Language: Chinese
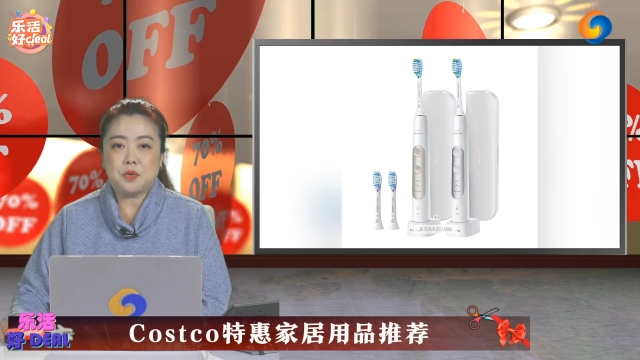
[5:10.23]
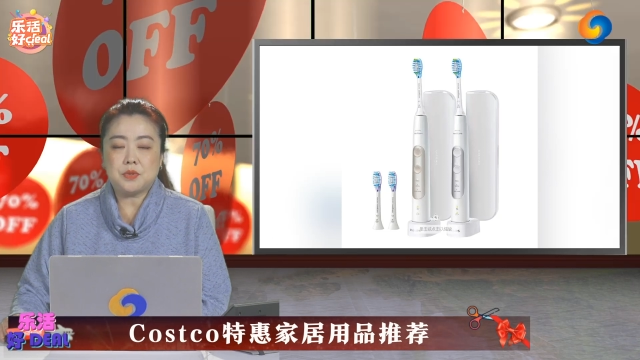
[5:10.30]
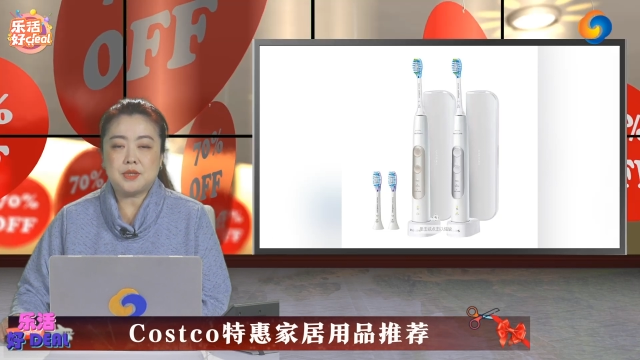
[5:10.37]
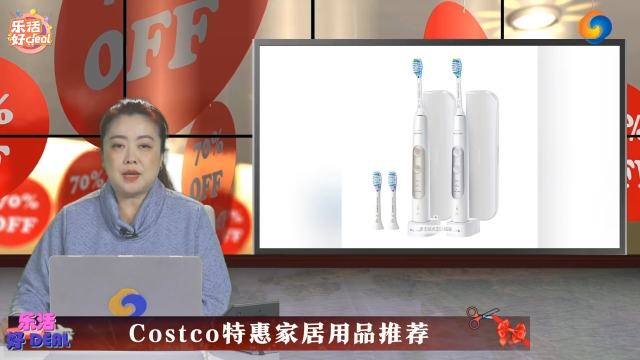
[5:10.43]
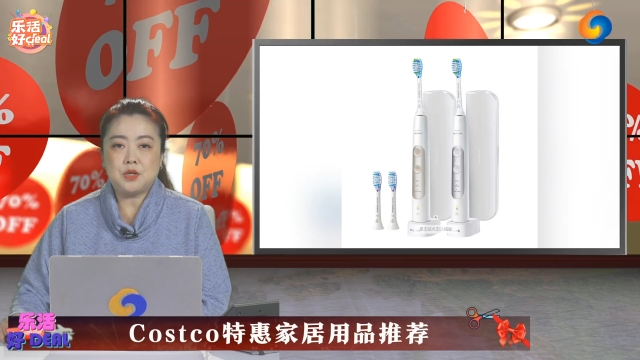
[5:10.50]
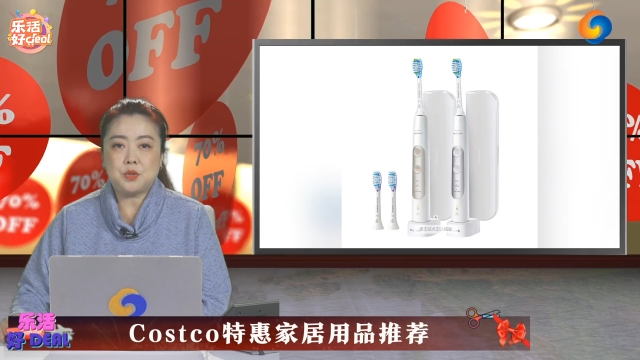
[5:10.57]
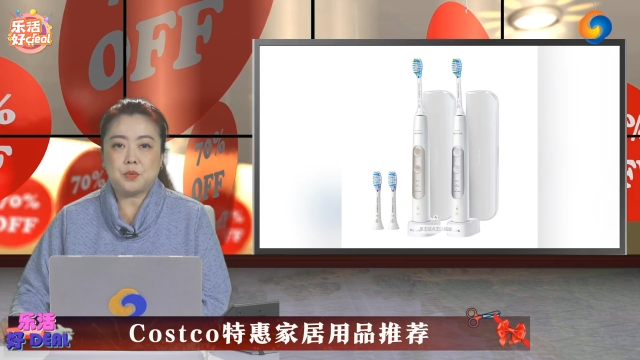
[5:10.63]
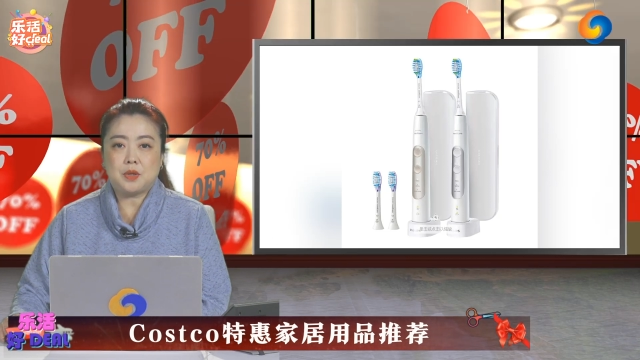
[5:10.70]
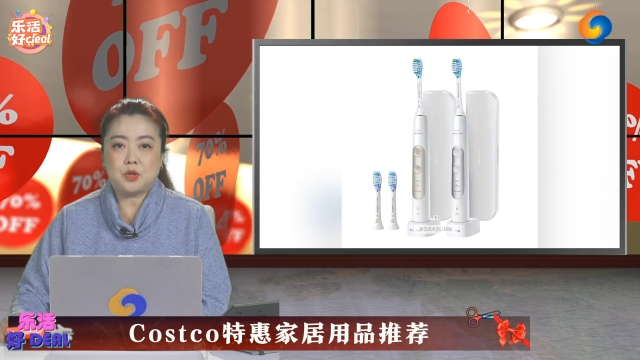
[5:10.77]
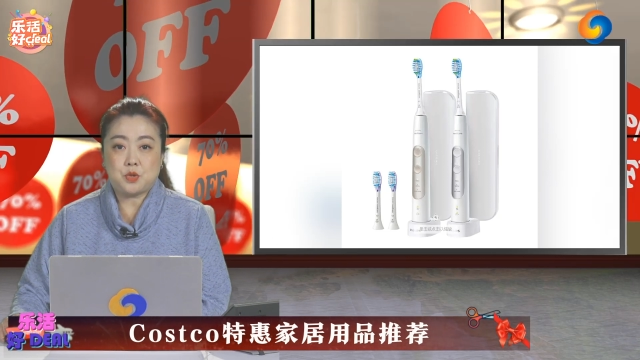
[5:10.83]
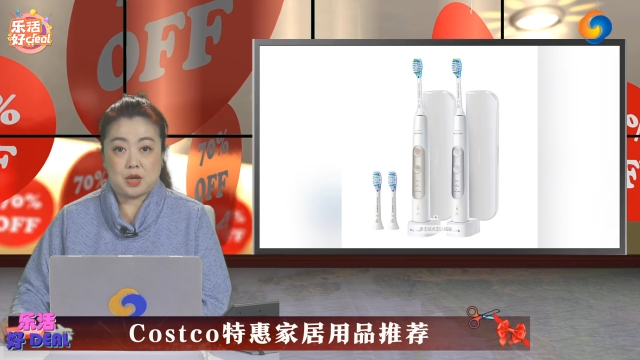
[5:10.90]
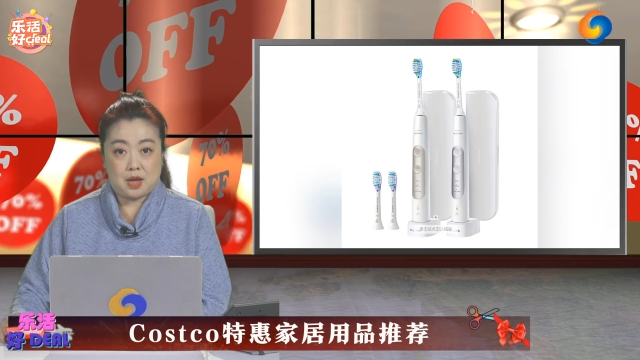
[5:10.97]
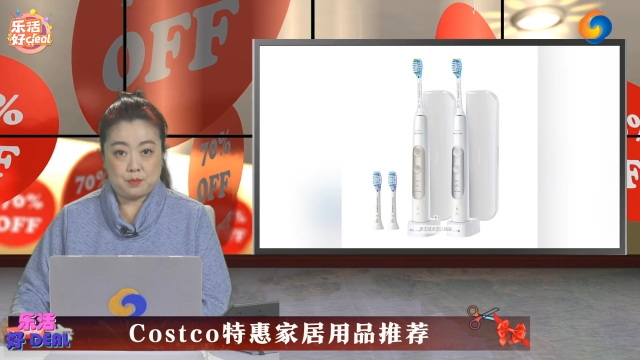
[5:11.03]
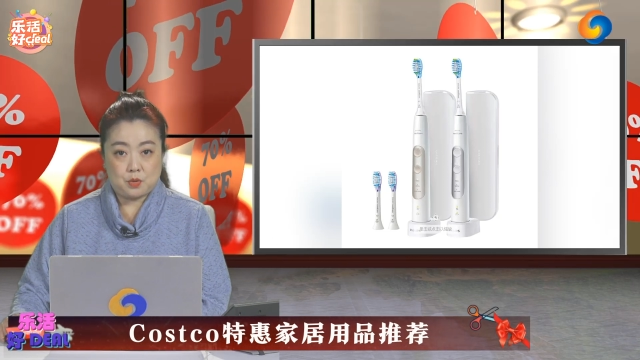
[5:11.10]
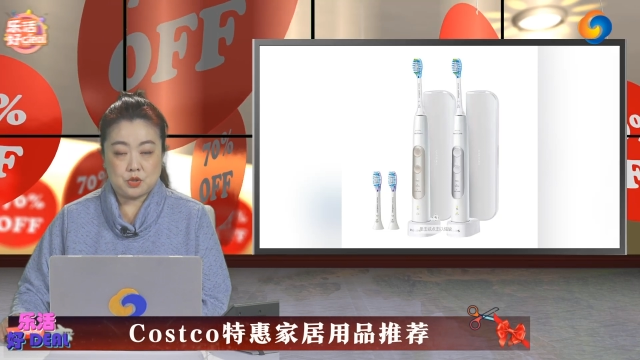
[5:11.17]
三种的
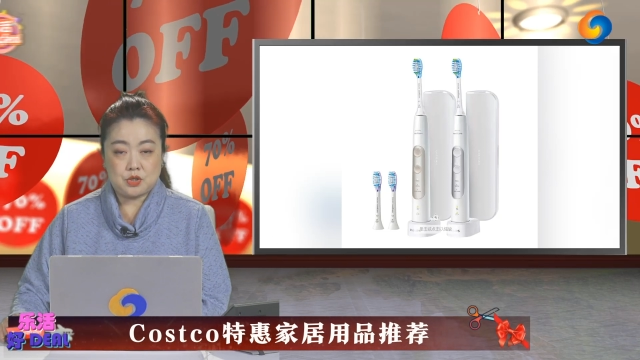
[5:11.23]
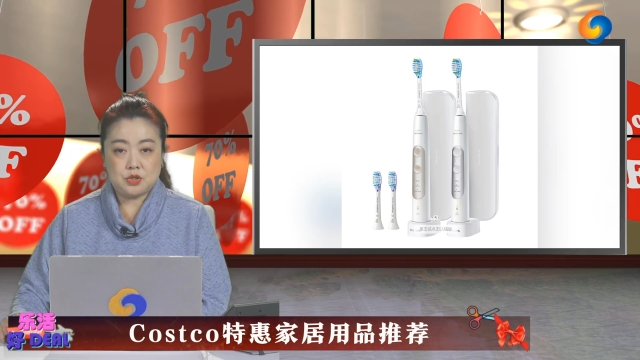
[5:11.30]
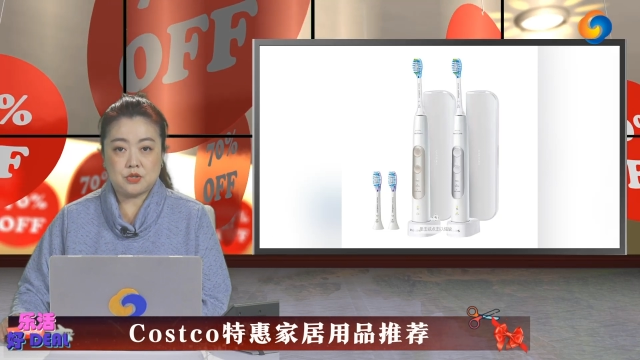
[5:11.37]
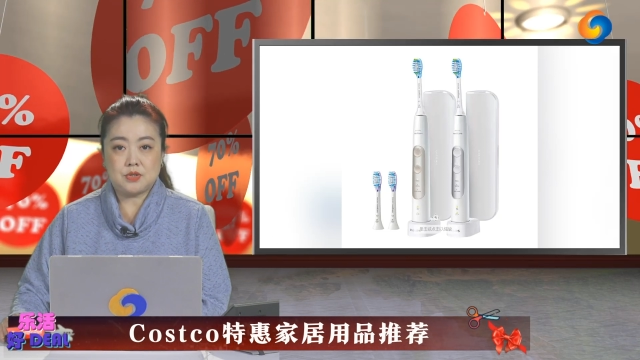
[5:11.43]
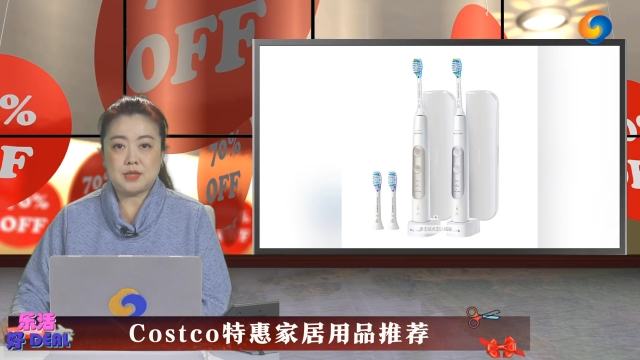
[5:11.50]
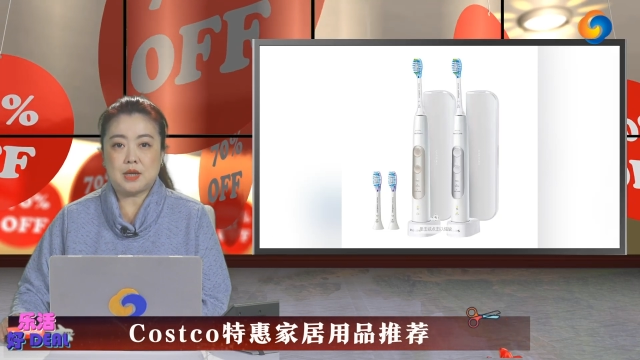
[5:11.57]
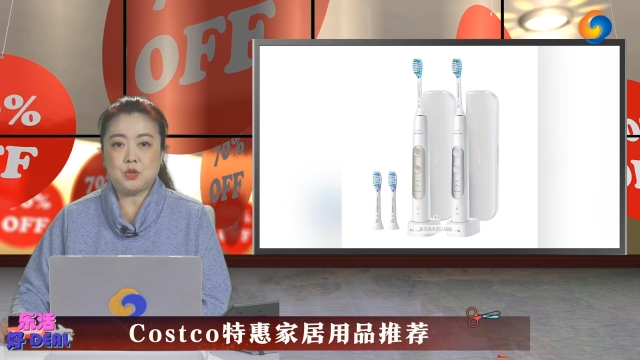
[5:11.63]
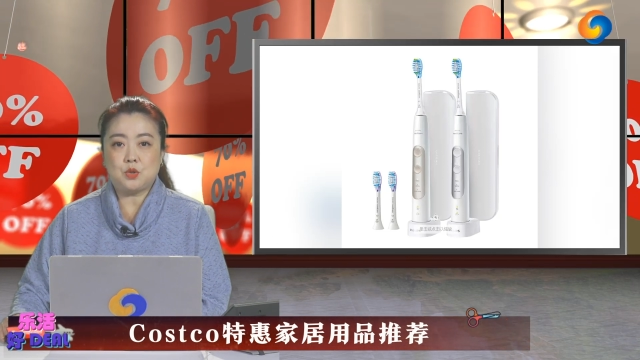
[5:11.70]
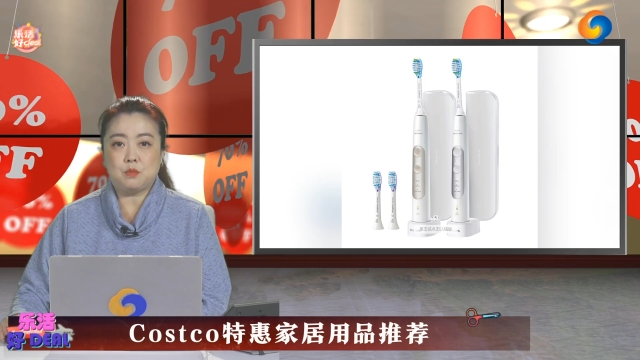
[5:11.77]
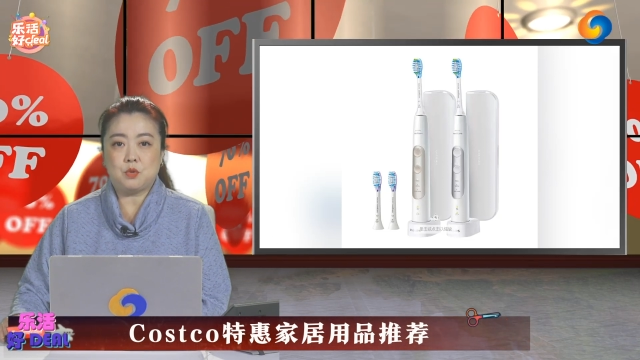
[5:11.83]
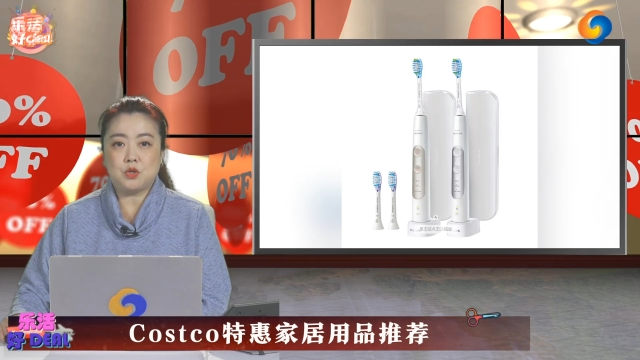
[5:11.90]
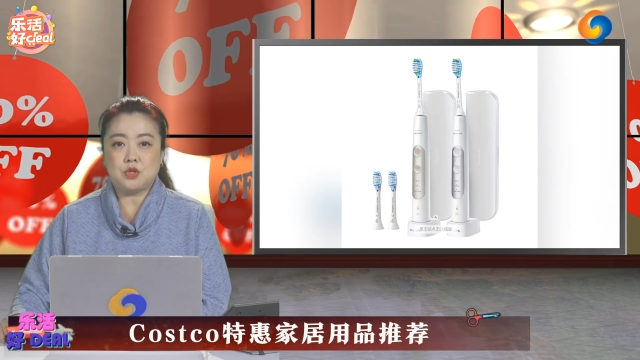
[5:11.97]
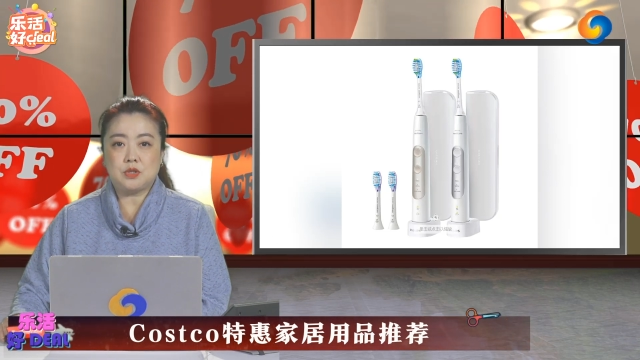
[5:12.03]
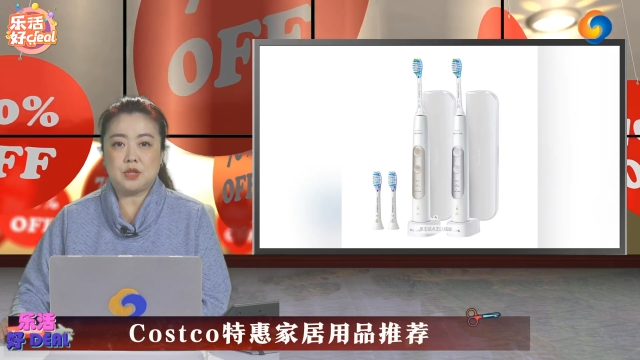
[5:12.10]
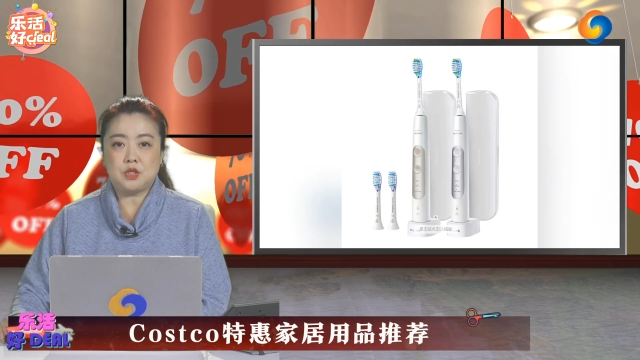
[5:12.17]
刷牙模式，三种
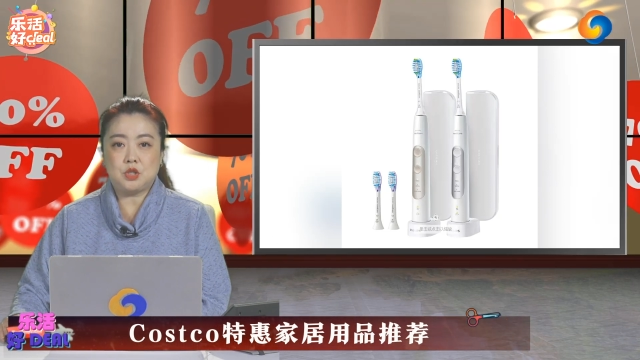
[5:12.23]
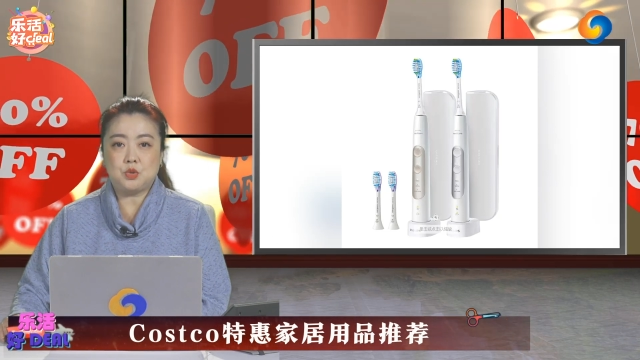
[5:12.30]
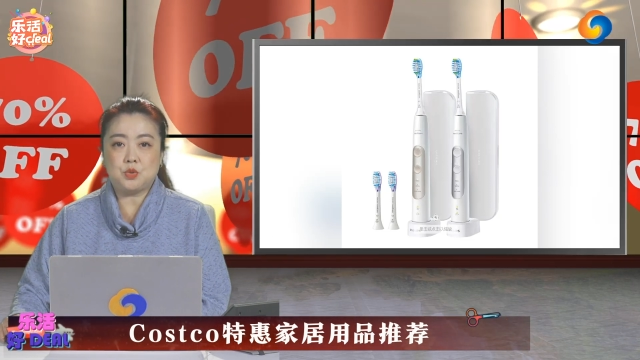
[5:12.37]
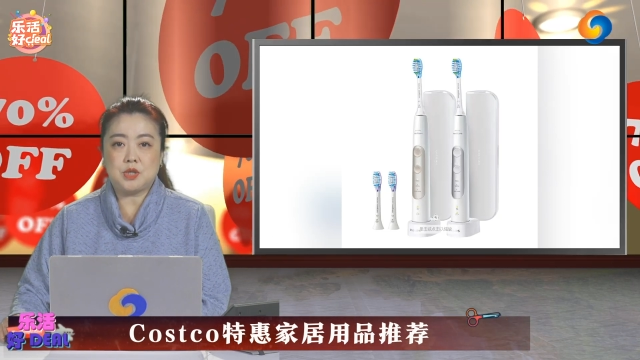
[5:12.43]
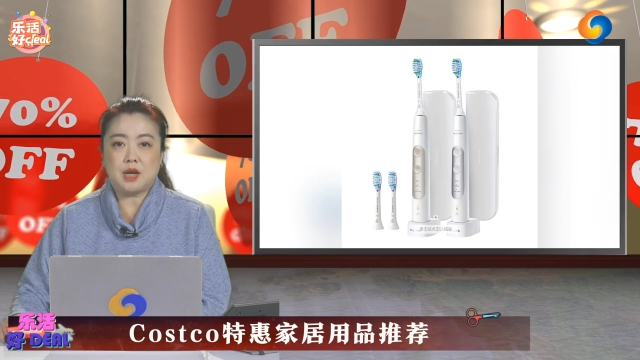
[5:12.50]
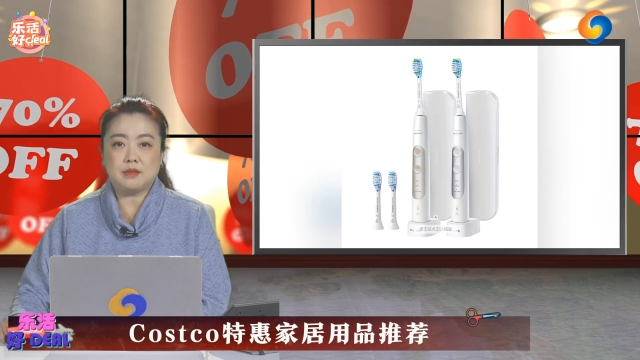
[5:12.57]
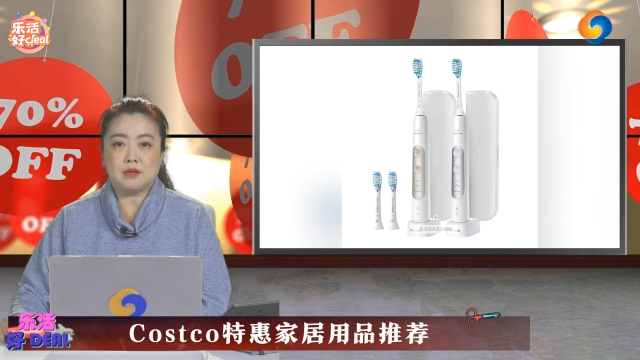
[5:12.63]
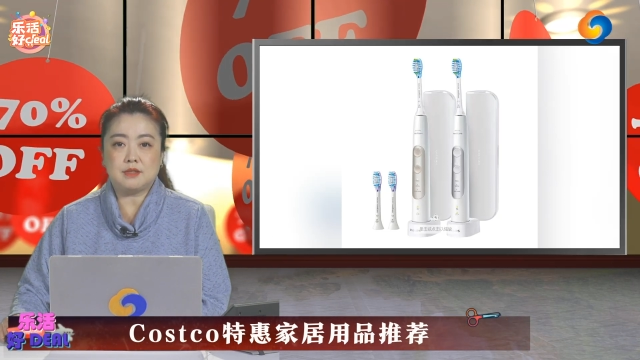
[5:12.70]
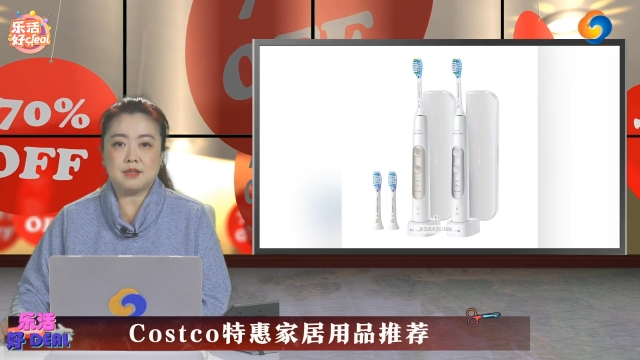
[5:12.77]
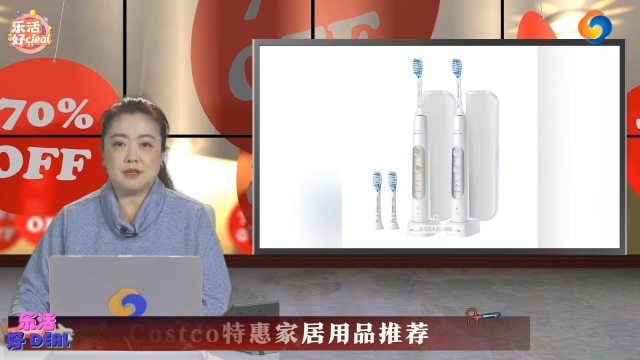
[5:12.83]
模式的基础上呢，